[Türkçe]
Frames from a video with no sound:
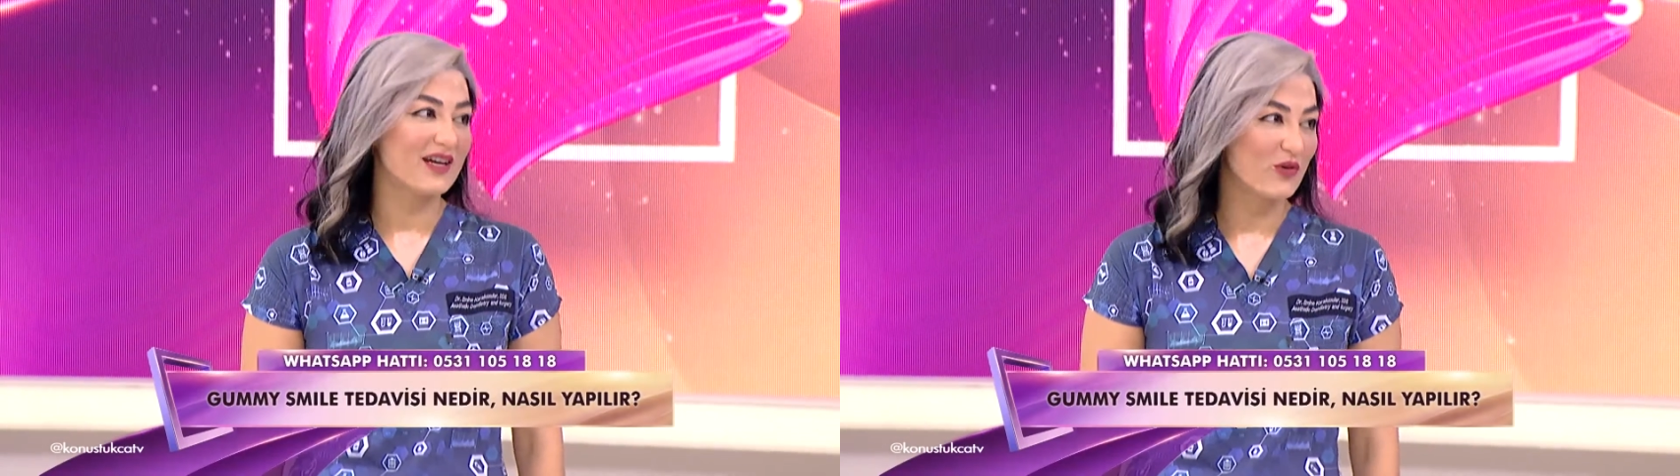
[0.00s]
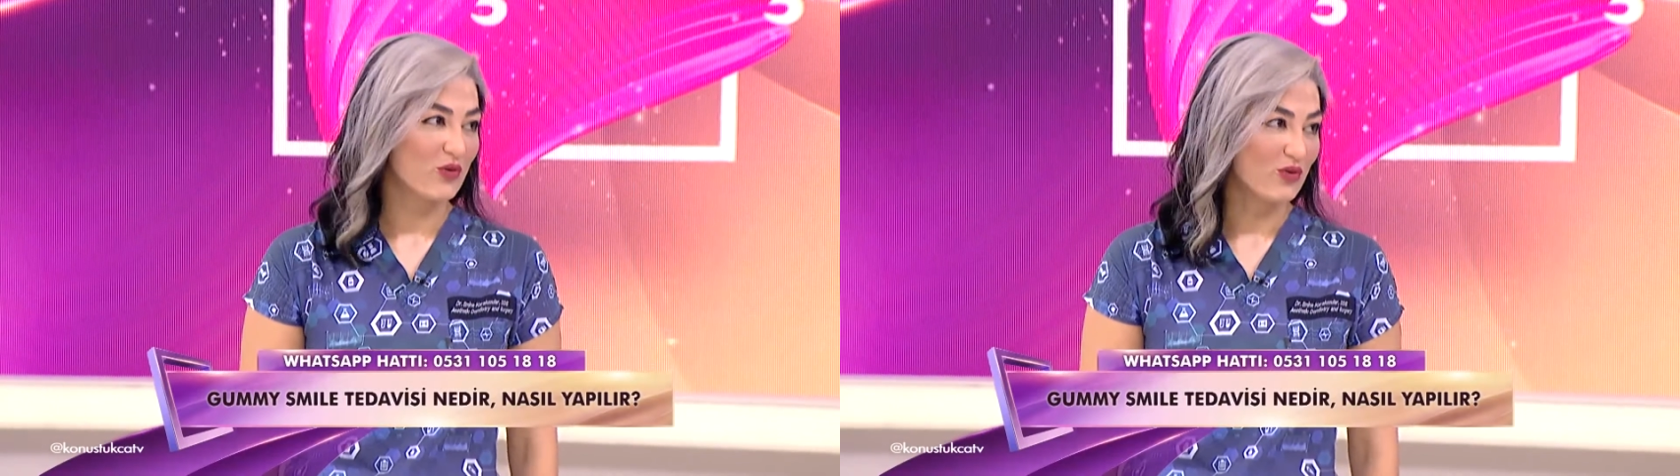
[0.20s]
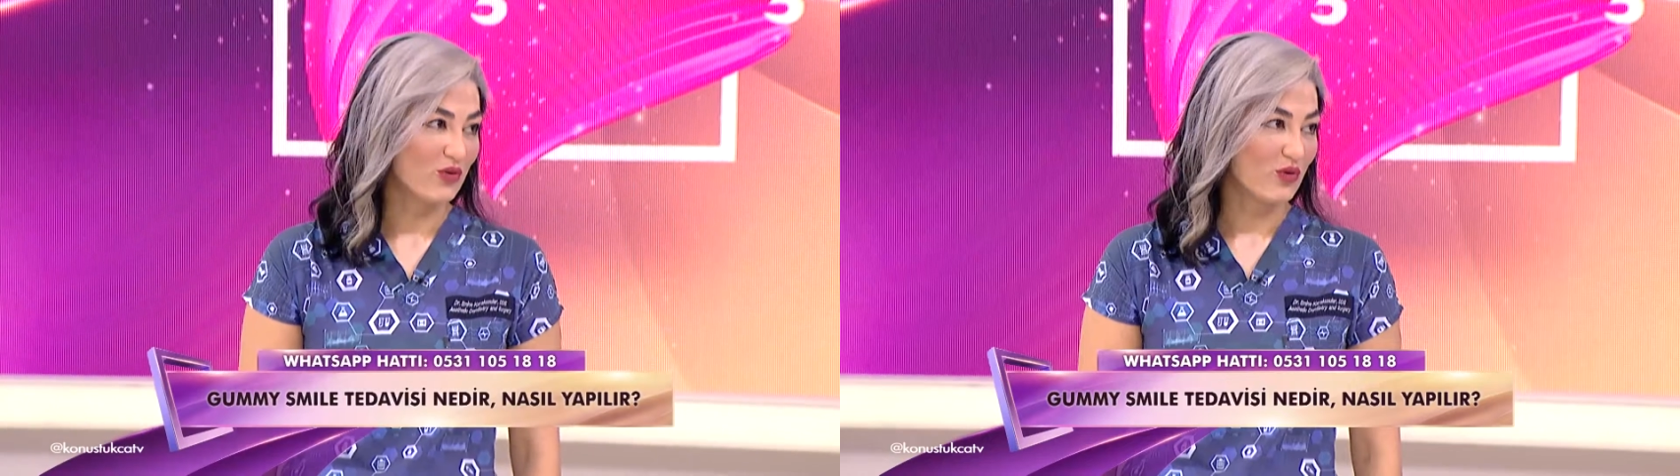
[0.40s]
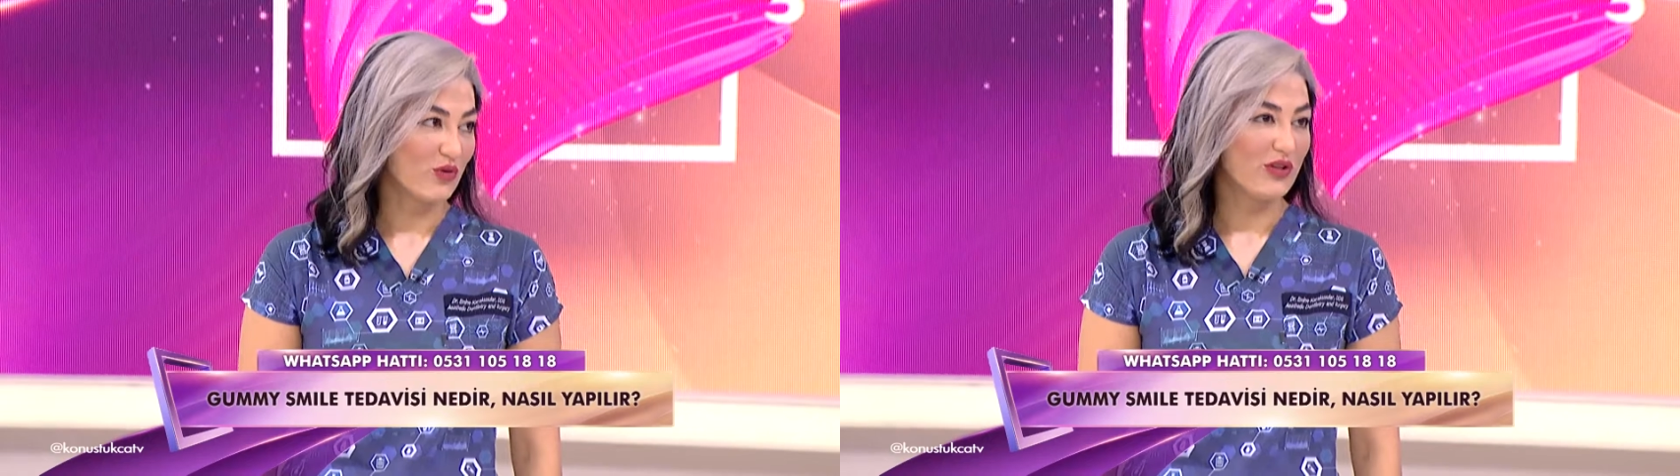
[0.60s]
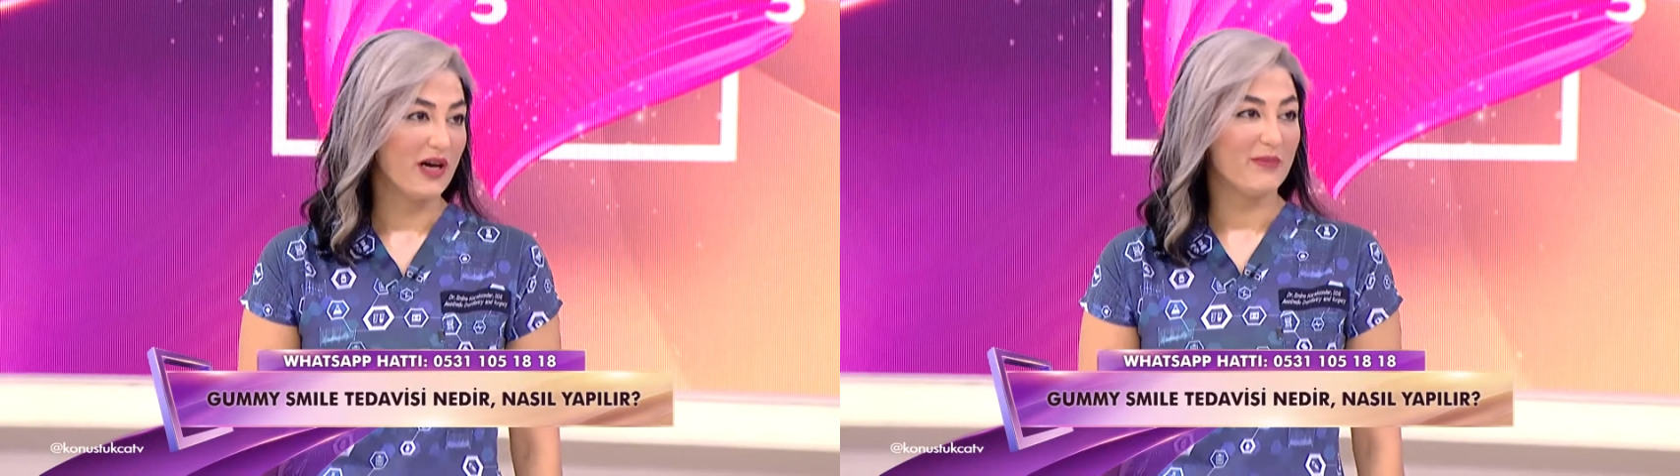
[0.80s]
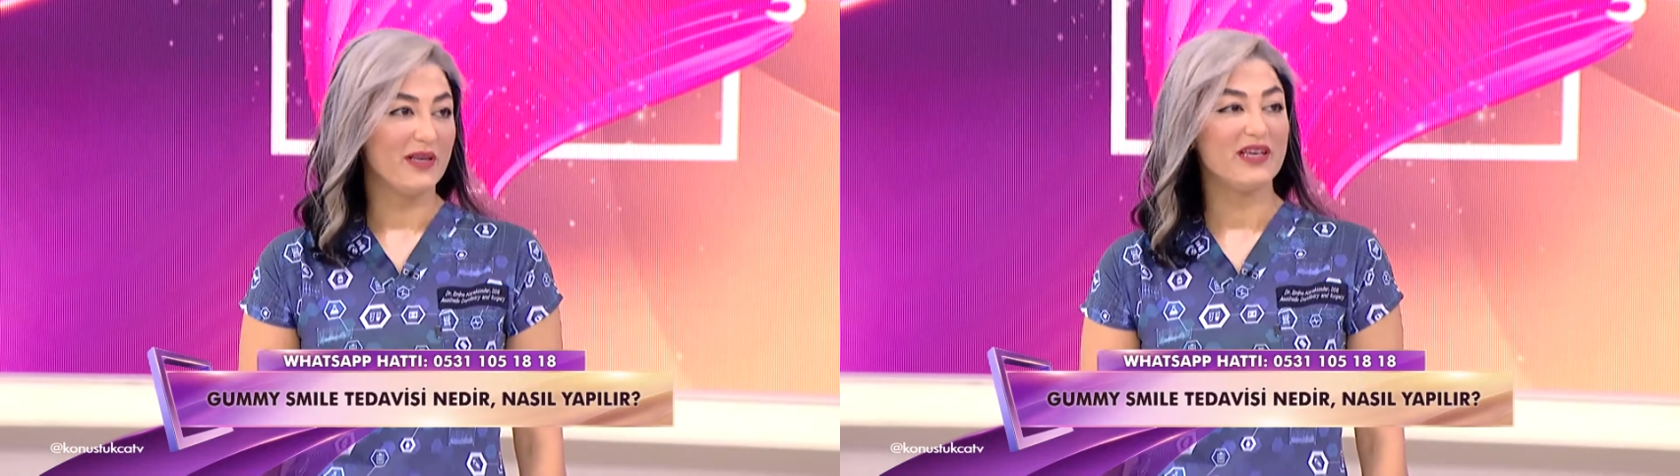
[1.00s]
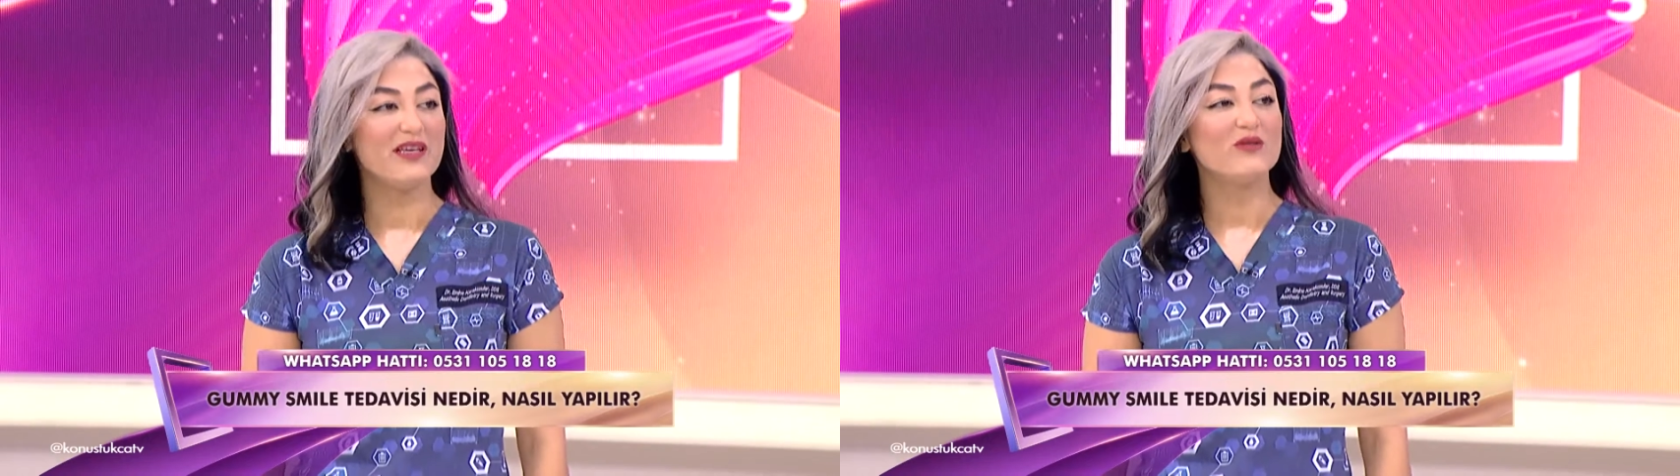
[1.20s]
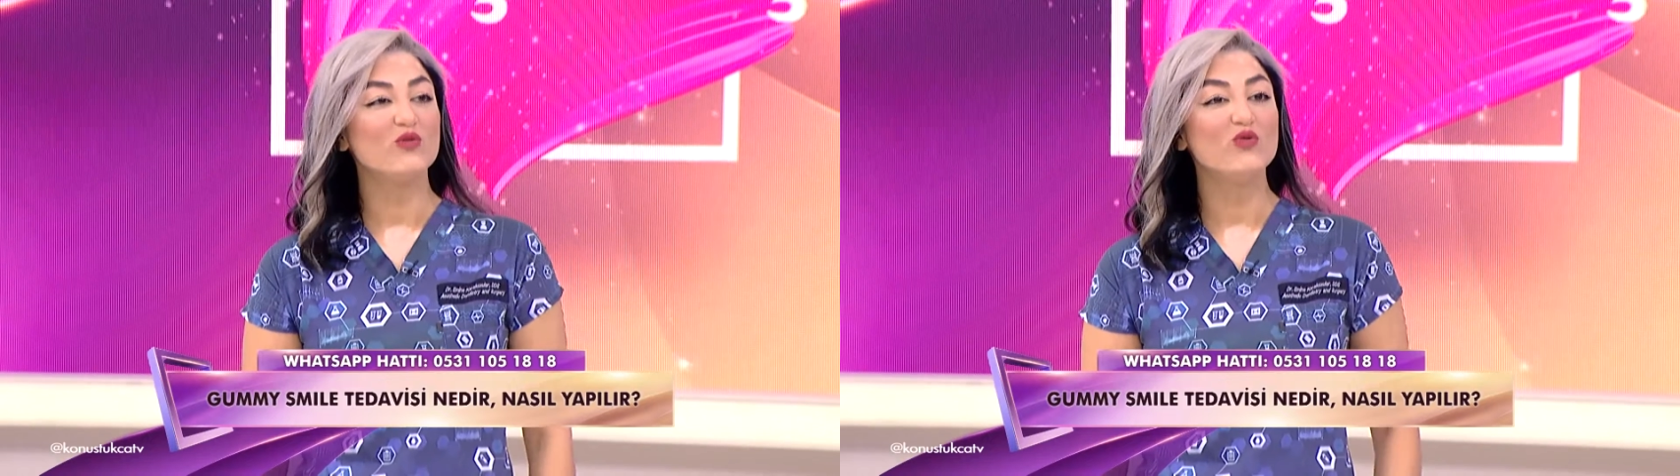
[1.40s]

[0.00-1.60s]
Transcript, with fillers: göründüğü önemli.